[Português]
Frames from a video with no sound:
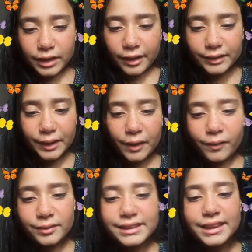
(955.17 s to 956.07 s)
Eu tenho
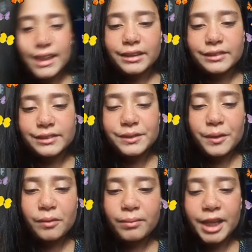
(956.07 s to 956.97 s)
11 anos.
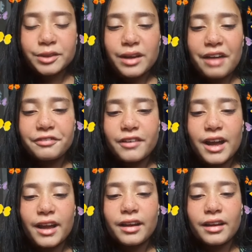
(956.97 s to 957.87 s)
Um beijo,
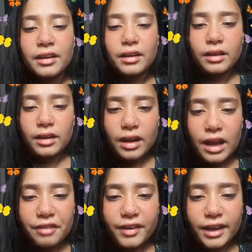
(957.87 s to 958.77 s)
Rafa...
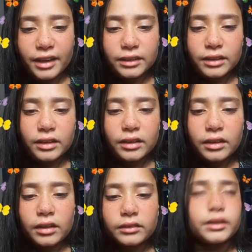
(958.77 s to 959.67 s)
Rafaela.
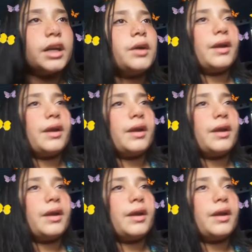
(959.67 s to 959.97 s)
Não,